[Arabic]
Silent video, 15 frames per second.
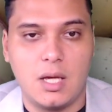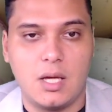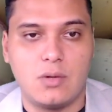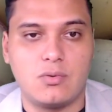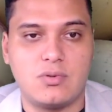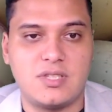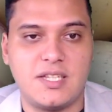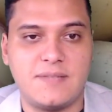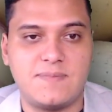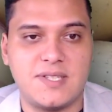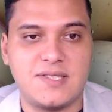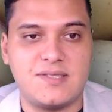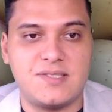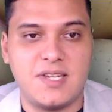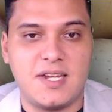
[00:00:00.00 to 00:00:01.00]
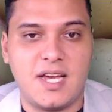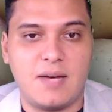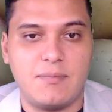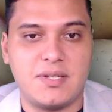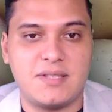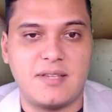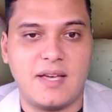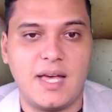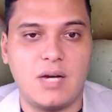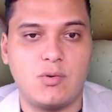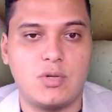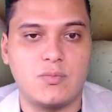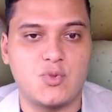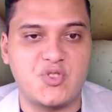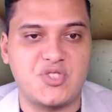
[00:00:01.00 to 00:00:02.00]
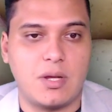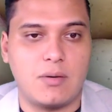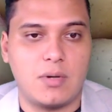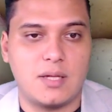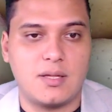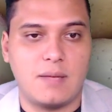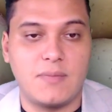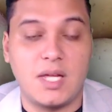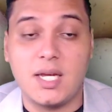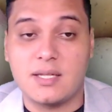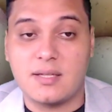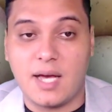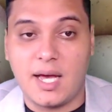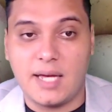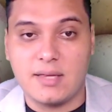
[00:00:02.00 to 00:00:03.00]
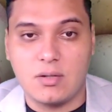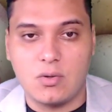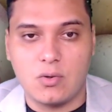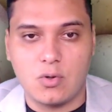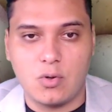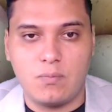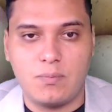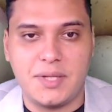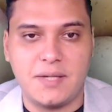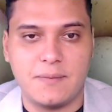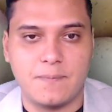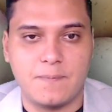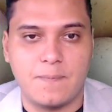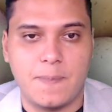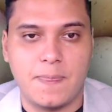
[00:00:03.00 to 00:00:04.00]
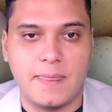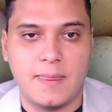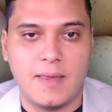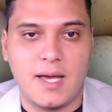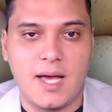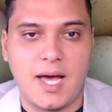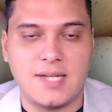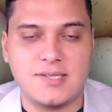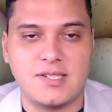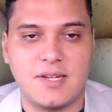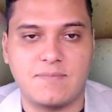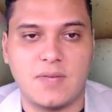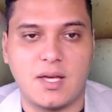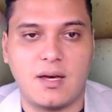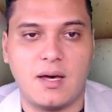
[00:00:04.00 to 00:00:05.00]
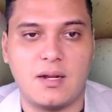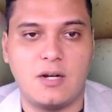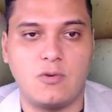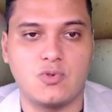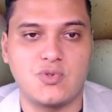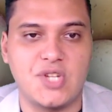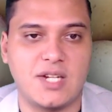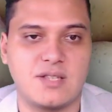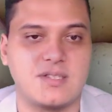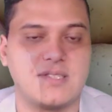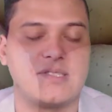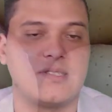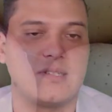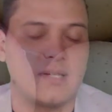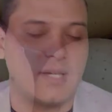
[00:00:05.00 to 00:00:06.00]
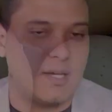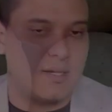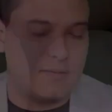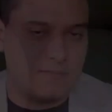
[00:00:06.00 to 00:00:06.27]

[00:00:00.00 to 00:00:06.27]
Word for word: ودي بتتزرع بتقاوي مستورده من الاتحاد الاوروبي حسب تقارير وزاره الزراعه